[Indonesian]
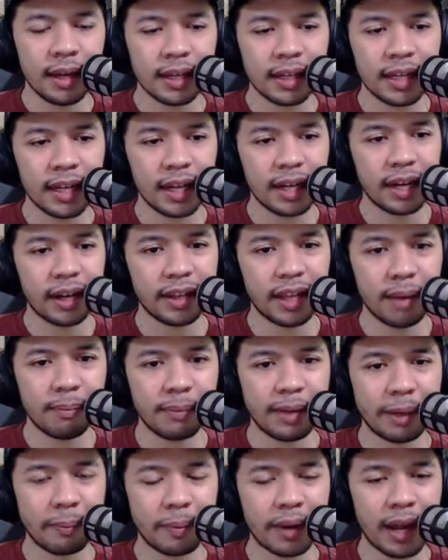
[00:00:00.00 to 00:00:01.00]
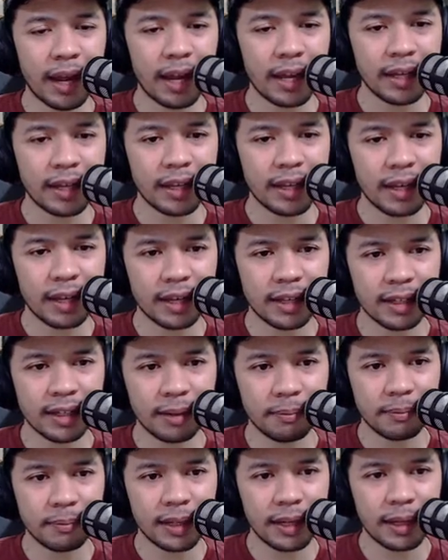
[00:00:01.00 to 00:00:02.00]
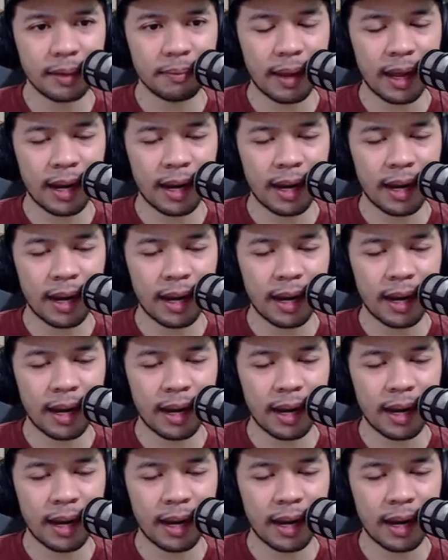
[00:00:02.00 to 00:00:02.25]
genrenya mirip kayak game-game